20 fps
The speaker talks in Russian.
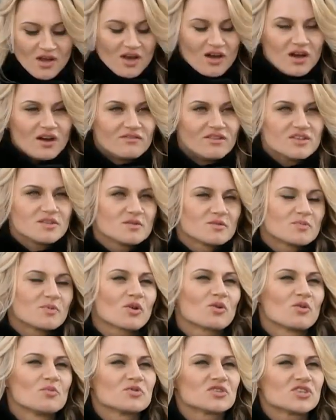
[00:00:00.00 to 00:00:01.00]
А, Владимир
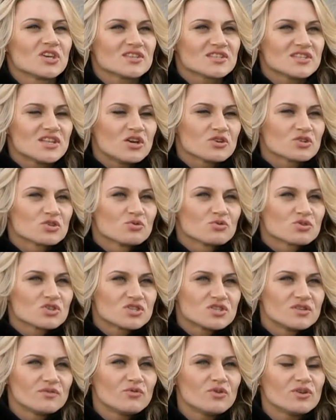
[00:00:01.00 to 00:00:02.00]
Прокопич, я знаю, что уже
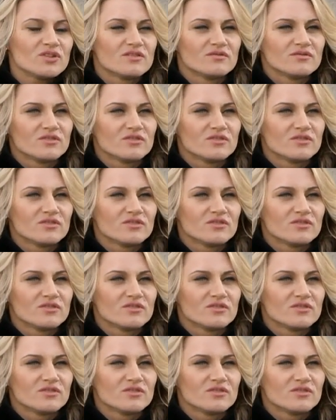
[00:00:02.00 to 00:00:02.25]
сегодня